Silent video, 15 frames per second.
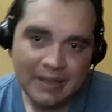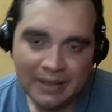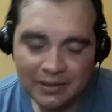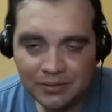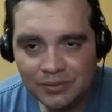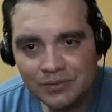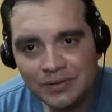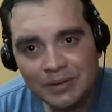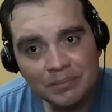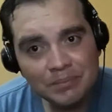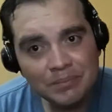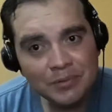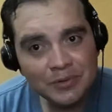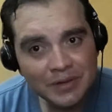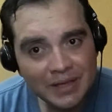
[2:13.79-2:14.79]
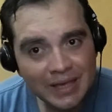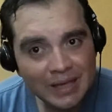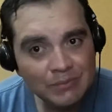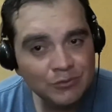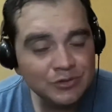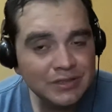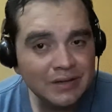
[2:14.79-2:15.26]
Entonces, ¿por qué
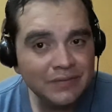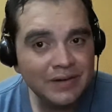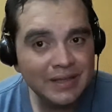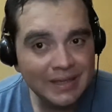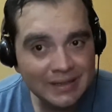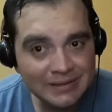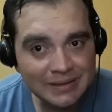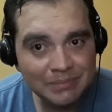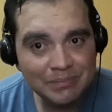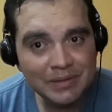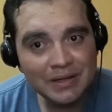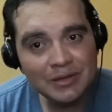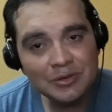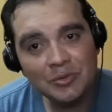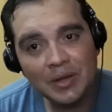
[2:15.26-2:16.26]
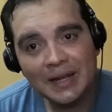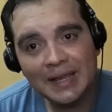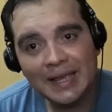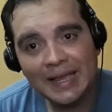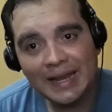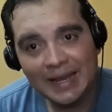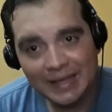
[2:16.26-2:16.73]
hay mucha frieza espiritual
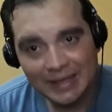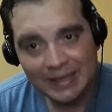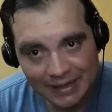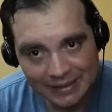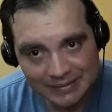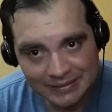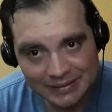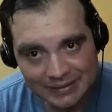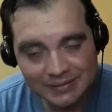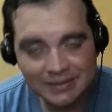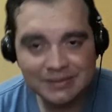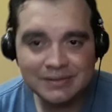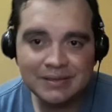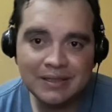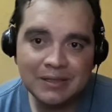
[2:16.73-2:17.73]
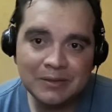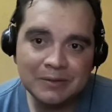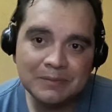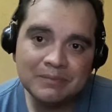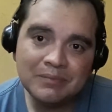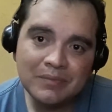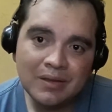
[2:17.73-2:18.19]
en la iglesia? Sencillo.
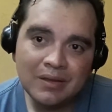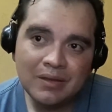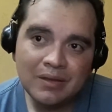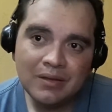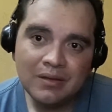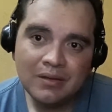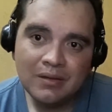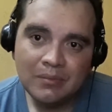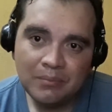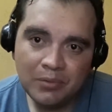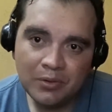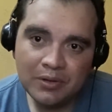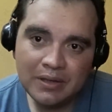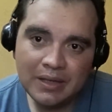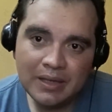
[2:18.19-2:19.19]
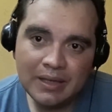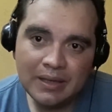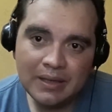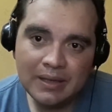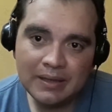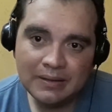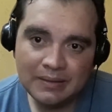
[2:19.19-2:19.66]

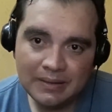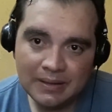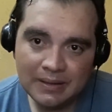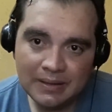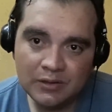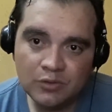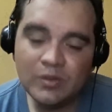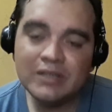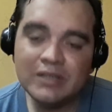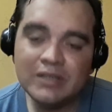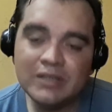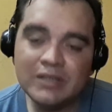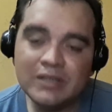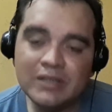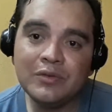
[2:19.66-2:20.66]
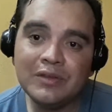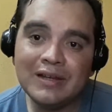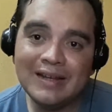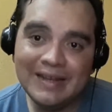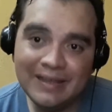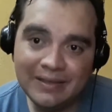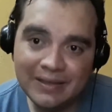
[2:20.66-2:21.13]
Porque este, nuestros
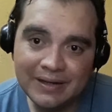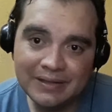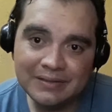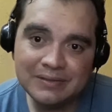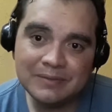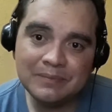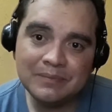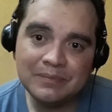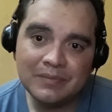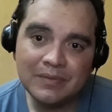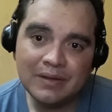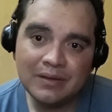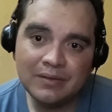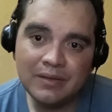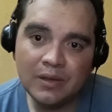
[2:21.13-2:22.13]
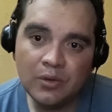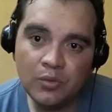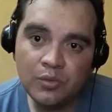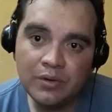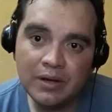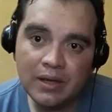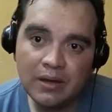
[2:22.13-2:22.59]
líderes, de
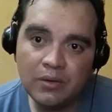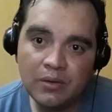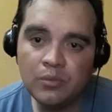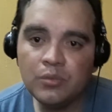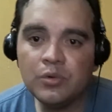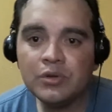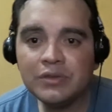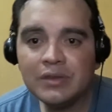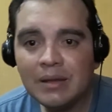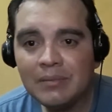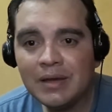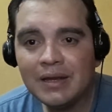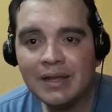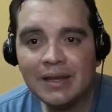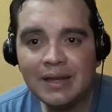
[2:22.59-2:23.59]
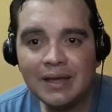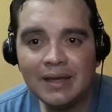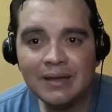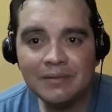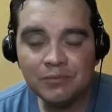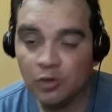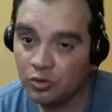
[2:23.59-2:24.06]
una u otra manera,
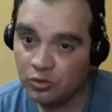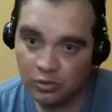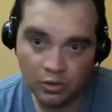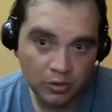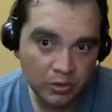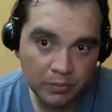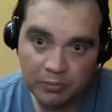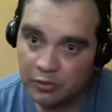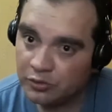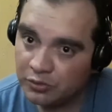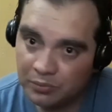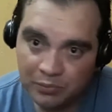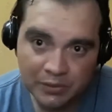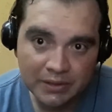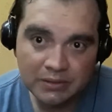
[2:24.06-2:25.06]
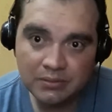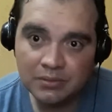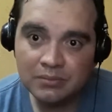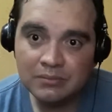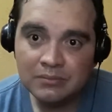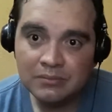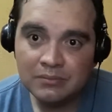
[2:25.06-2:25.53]
no todos por supuesto,